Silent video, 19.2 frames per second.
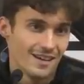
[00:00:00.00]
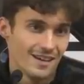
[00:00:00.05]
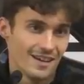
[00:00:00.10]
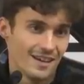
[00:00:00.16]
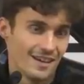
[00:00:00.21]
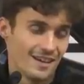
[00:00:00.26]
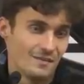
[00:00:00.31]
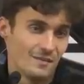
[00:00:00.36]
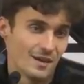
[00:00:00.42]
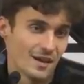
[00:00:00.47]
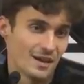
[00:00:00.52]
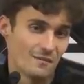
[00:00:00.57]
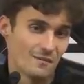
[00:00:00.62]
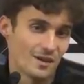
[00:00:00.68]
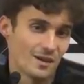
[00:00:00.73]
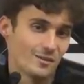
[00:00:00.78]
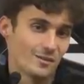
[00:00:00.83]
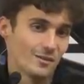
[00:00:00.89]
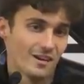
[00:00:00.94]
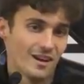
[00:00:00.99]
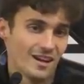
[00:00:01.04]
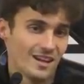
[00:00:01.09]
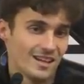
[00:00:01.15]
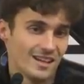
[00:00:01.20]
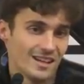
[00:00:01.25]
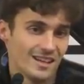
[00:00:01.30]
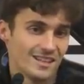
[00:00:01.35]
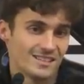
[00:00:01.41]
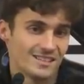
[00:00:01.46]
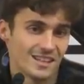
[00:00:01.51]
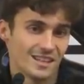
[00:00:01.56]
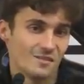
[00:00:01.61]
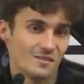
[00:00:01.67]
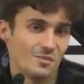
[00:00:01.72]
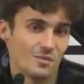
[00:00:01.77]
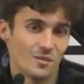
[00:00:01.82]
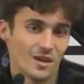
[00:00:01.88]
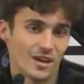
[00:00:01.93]
e mi ha chiamato alle 6
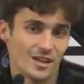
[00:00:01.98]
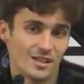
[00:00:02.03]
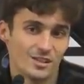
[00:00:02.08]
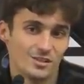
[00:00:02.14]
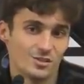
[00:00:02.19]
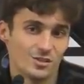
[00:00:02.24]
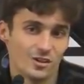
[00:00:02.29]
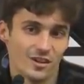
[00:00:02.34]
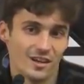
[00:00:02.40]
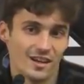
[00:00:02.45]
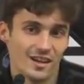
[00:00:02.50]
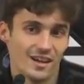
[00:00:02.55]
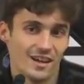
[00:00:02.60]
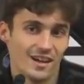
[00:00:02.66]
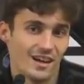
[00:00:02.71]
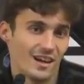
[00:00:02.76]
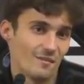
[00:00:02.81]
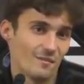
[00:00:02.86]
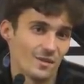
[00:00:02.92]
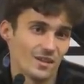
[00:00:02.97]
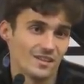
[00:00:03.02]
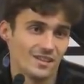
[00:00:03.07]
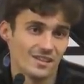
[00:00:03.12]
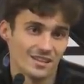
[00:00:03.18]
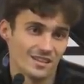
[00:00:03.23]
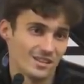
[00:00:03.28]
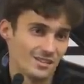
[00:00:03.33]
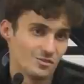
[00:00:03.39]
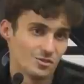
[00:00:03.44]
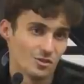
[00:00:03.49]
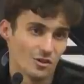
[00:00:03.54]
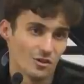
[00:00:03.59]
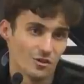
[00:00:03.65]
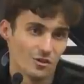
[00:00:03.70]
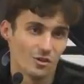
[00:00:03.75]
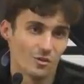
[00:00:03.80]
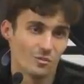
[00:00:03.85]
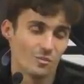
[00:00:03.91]
del pomeriggio e alla mattina del
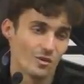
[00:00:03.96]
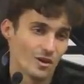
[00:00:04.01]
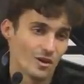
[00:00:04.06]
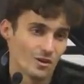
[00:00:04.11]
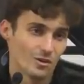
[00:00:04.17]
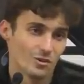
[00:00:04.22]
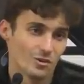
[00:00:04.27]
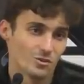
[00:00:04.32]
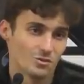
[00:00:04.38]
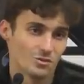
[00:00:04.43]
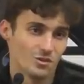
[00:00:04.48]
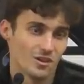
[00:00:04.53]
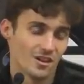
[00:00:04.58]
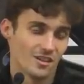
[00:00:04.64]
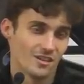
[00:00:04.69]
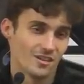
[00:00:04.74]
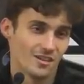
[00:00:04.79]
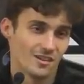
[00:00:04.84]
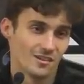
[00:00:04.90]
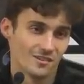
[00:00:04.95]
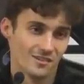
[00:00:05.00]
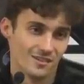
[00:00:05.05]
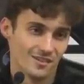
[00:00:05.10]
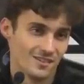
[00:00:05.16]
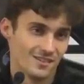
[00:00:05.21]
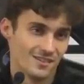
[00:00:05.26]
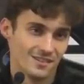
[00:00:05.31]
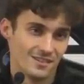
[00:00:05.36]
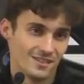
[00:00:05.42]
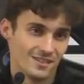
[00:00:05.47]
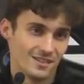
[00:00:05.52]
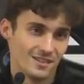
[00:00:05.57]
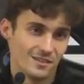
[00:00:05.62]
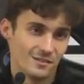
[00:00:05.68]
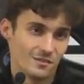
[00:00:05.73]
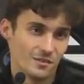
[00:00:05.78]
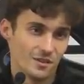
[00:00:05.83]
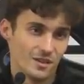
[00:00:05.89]
giorno dopo ero sul ritiro.
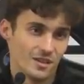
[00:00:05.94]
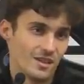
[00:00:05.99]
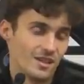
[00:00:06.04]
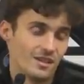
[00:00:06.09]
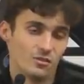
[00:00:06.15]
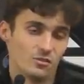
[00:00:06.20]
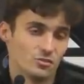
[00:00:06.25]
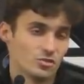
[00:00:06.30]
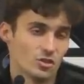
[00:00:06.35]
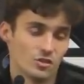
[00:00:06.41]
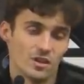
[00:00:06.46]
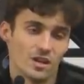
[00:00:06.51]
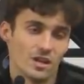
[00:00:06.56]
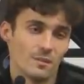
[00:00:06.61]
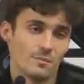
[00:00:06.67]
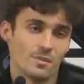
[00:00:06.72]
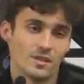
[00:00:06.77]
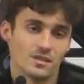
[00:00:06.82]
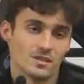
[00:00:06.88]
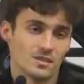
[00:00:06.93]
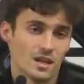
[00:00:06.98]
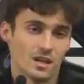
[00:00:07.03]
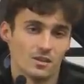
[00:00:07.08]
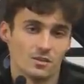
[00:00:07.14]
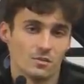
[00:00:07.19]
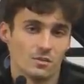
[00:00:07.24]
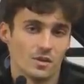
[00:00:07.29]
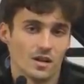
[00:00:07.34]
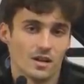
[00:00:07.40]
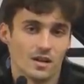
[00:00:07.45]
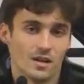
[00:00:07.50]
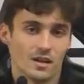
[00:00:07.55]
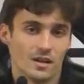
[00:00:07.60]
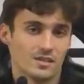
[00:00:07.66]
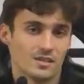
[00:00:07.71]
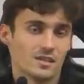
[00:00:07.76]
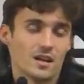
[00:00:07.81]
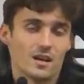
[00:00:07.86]
Quindi non ci ho neanche pensato perché
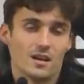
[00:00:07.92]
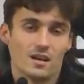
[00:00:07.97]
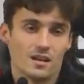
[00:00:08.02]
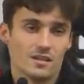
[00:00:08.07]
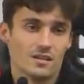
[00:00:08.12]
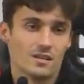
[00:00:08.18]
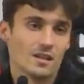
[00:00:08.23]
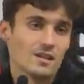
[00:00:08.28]
essere allenati